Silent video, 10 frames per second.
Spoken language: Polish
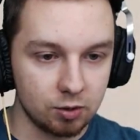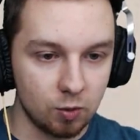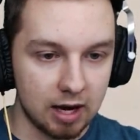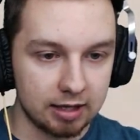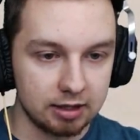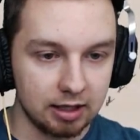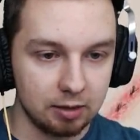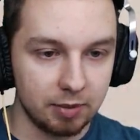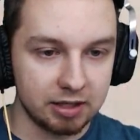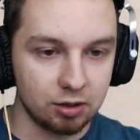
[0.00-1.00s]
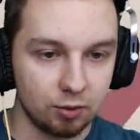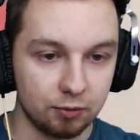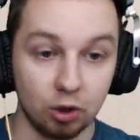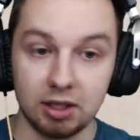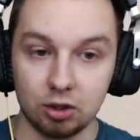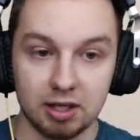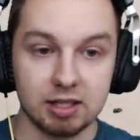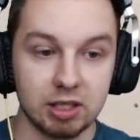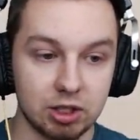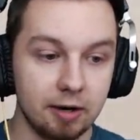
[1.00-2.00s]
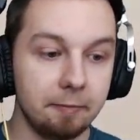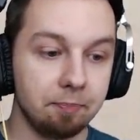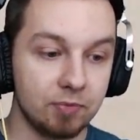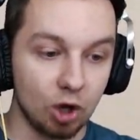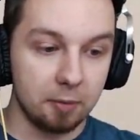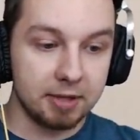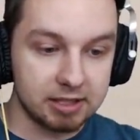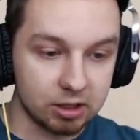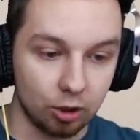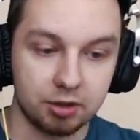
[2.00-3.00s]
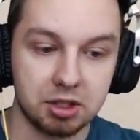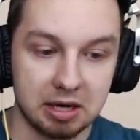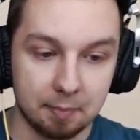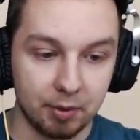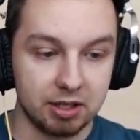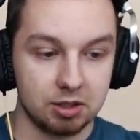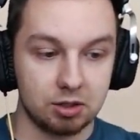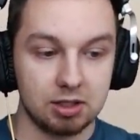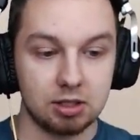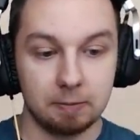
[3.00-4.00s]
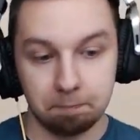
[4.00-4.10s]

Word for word: ładnie i bardzo równo i to jest też dobry skok, trzeba powiedzieć. To jest